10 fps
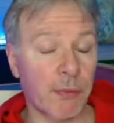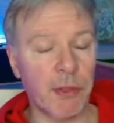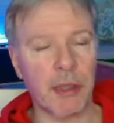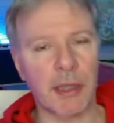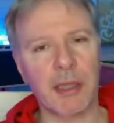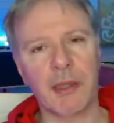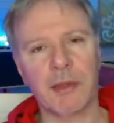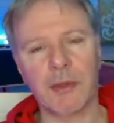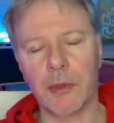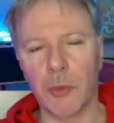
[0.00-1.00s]
wieder
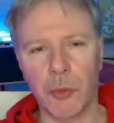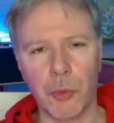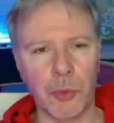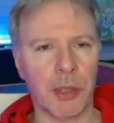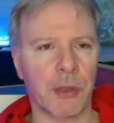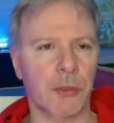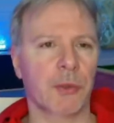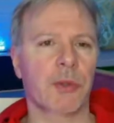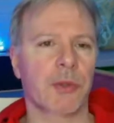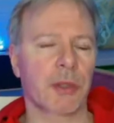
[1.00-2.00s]
halt nötig
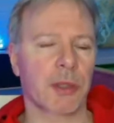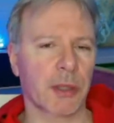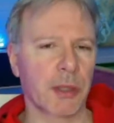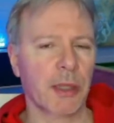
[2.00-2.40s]
und äh,